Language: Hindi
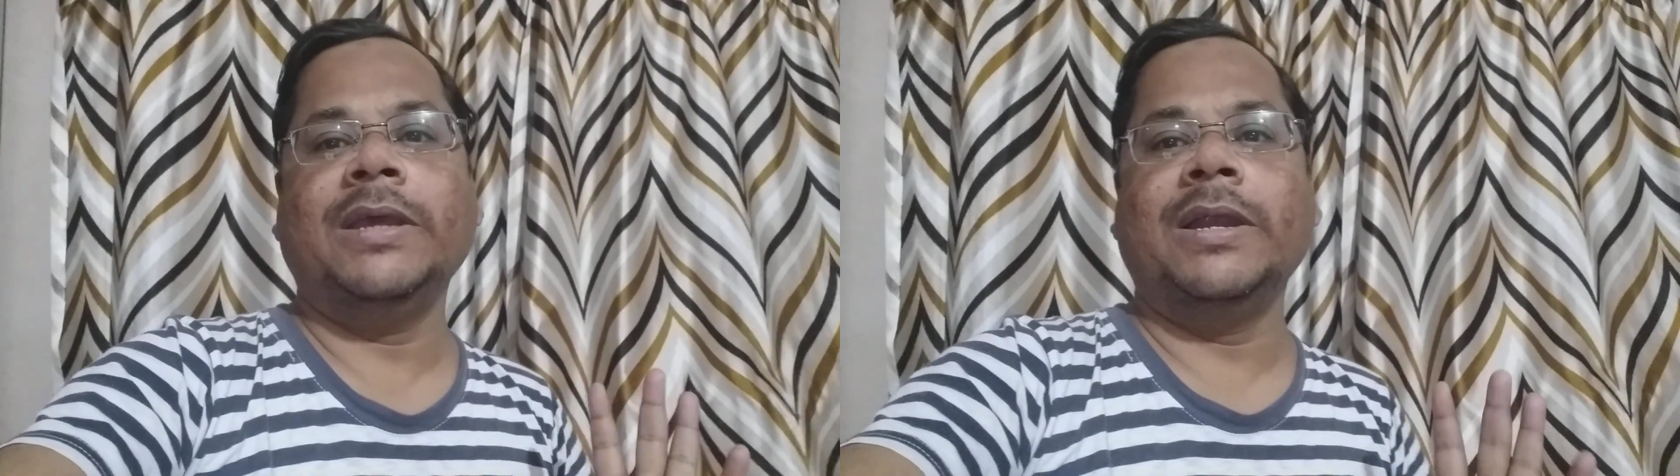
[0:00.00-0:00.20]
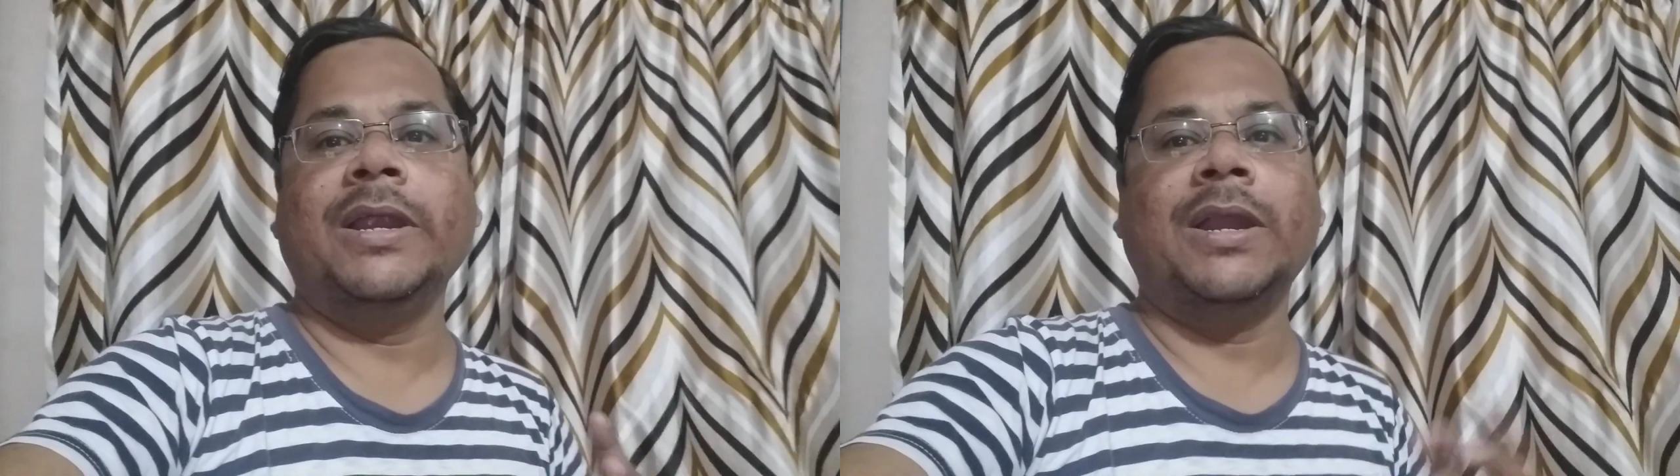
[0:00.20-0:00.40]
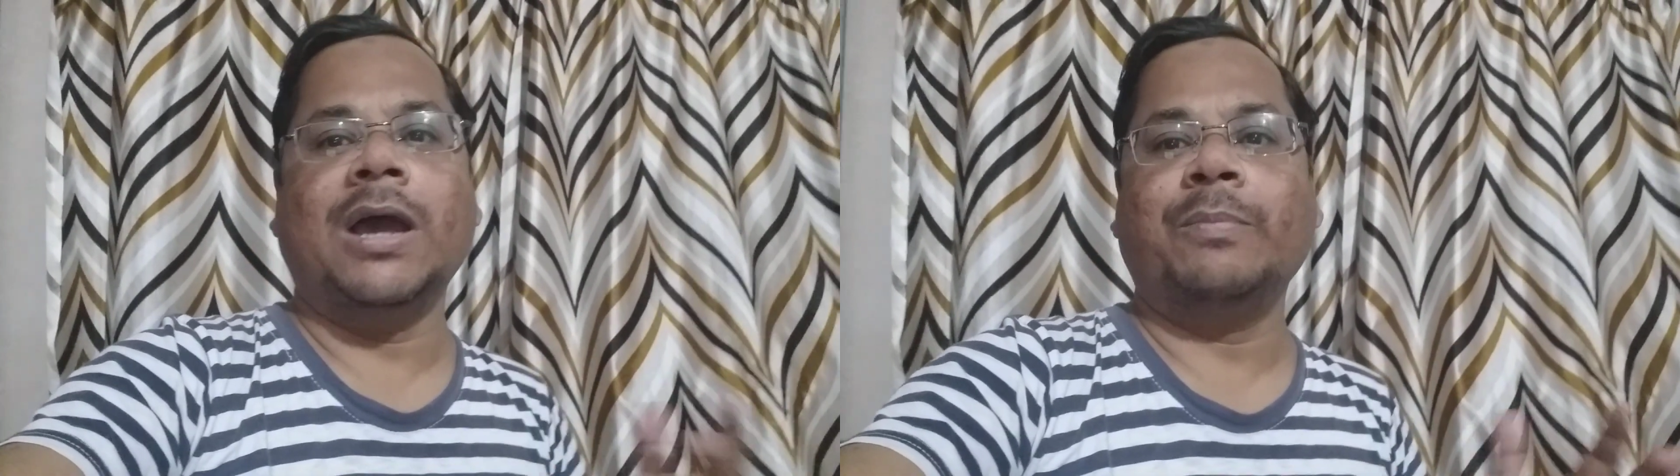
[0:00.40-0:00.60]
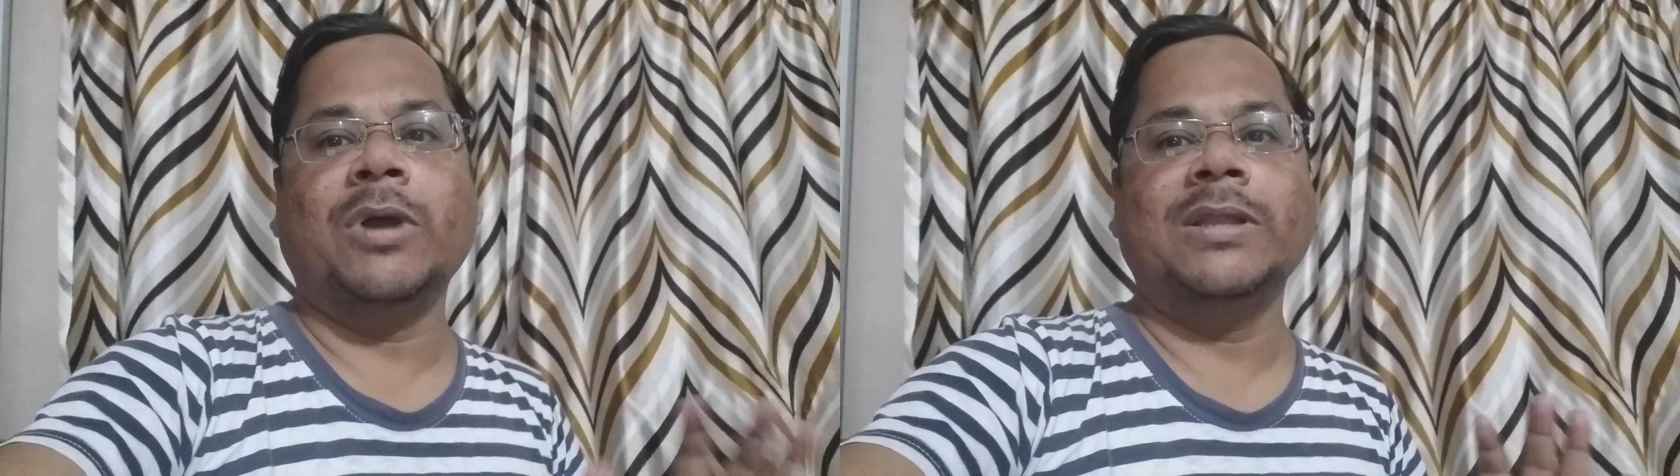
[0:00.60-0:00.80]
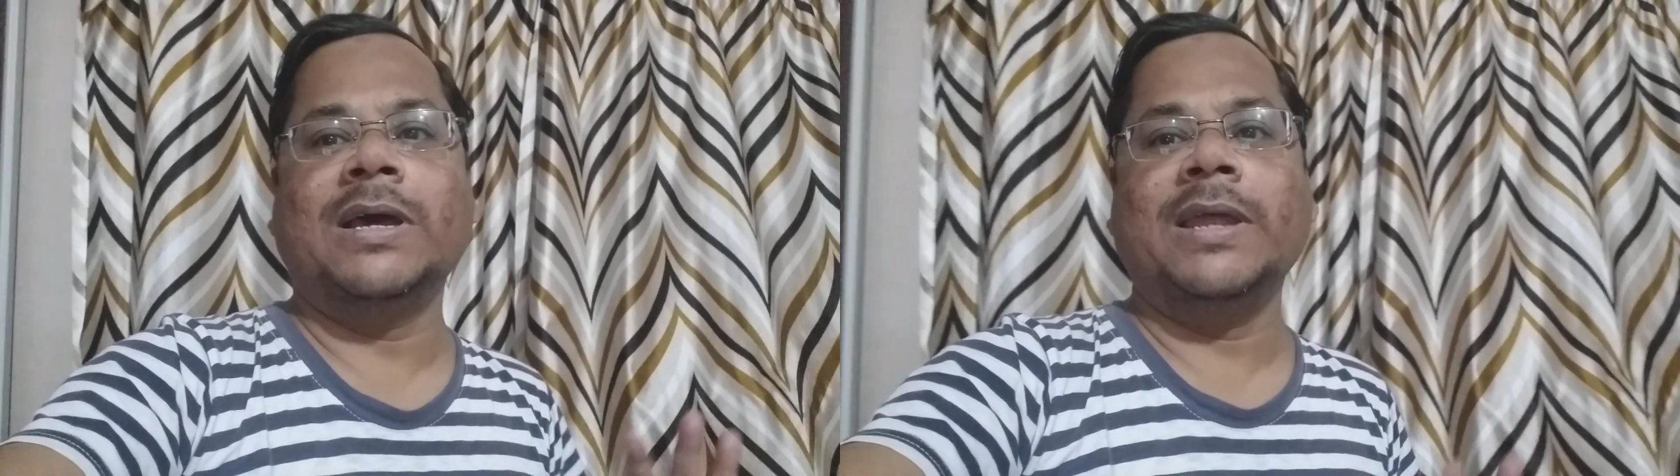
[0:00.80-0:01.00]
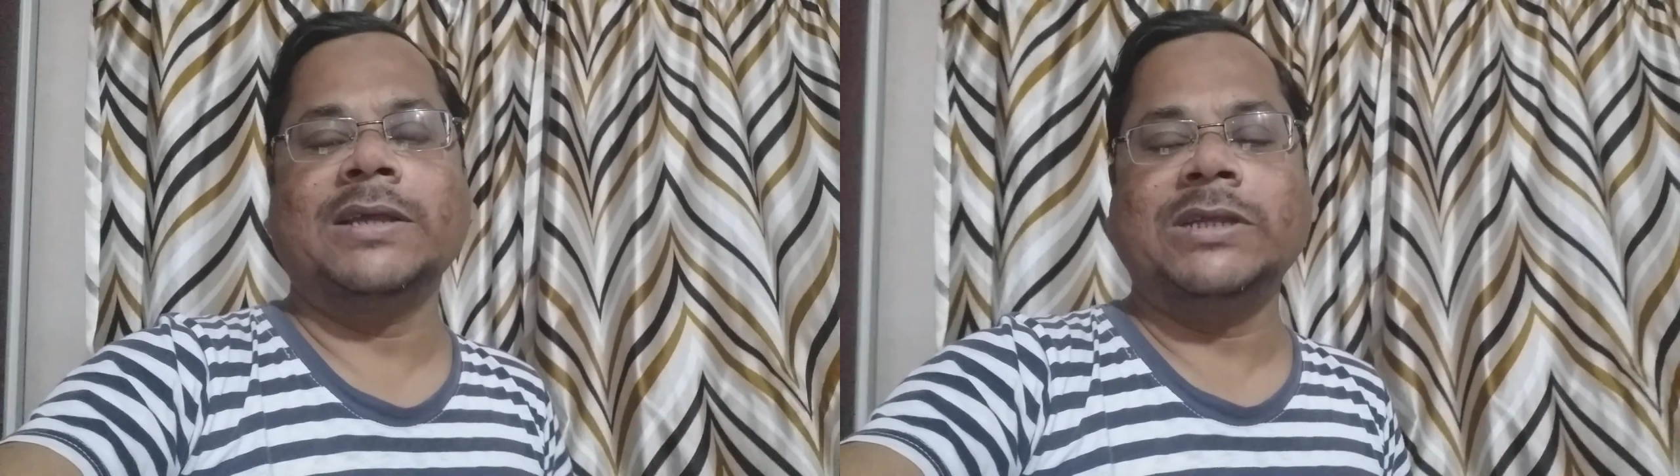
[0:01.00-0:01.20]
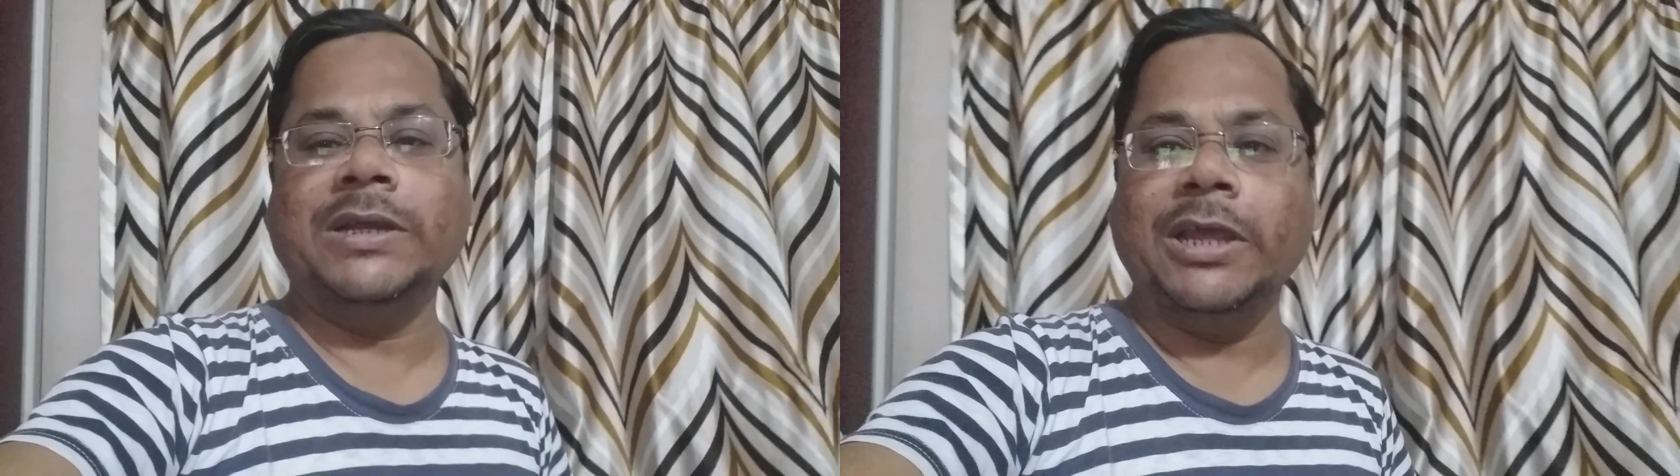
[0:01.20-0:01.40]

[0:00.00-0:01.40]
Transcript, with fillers: ये डेट आपका ज़्यादा एक्सटेंड